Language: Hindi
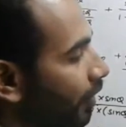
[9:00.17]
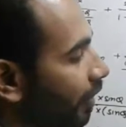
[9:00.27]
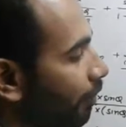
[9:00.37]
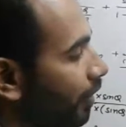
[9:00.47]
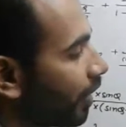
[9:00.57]
में
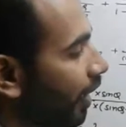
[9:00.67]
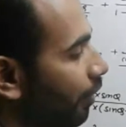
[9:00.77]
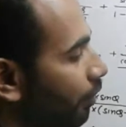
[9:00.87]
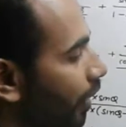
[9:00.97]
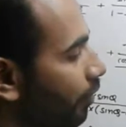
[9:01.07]
जब भी
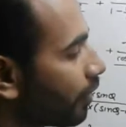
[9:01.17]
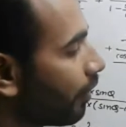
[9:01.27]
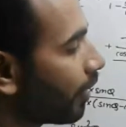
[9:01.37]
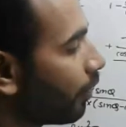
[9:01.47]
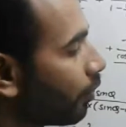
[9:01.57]
साइन होता है
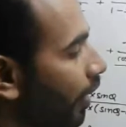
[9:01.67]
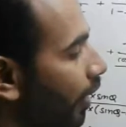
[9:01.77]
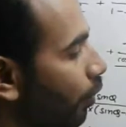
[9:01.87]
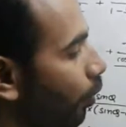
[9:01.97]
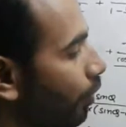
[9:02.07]
उसका मतलब होता
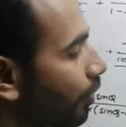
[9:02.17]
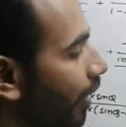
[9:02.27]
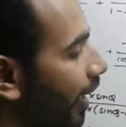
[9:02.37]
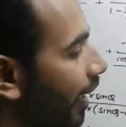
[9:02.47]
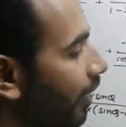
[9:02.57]
है
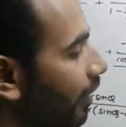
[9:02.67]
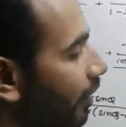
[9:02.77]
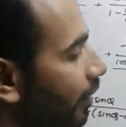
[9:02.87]
कोसेक